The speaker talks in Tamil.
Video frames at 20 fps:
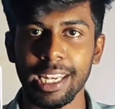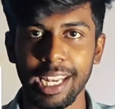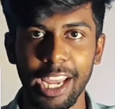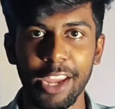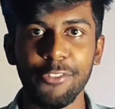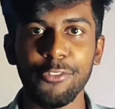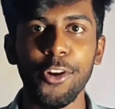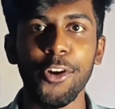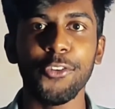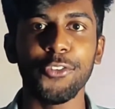
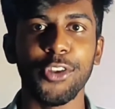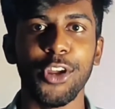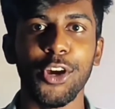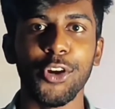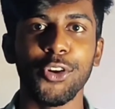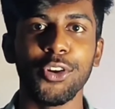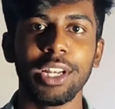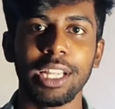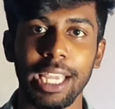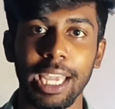லைஃப் ஆஃப்
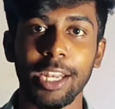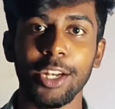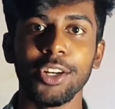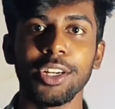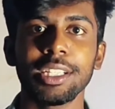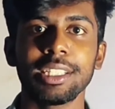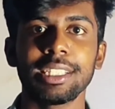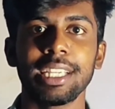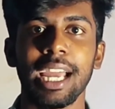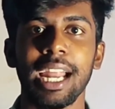ராகுல்
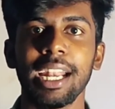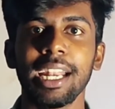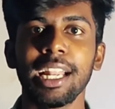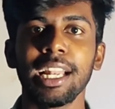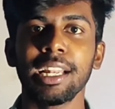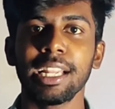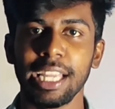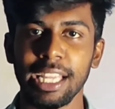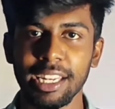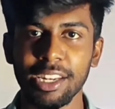என்னோட
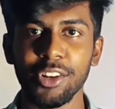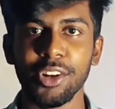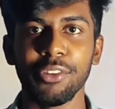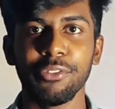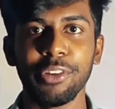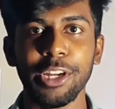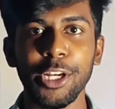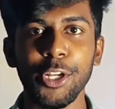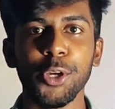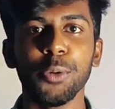சேனல் என்னோட
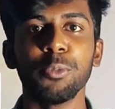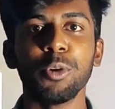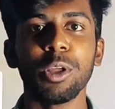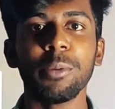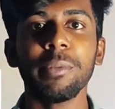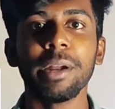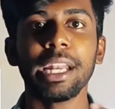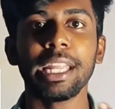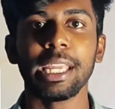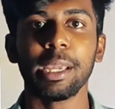வீடியோ
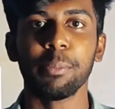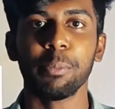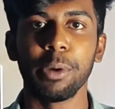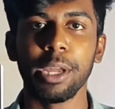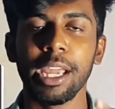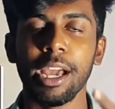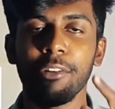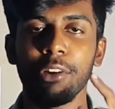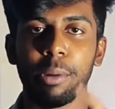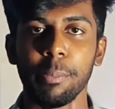மூலிமா நீங்கள்
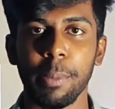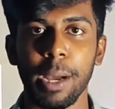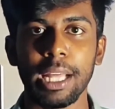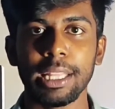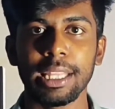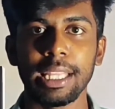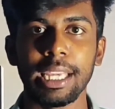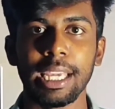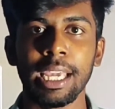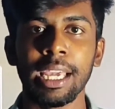போய் அவரை
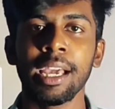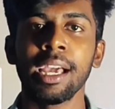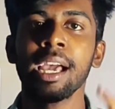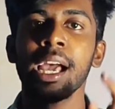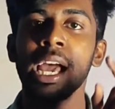பார்த்தீங்க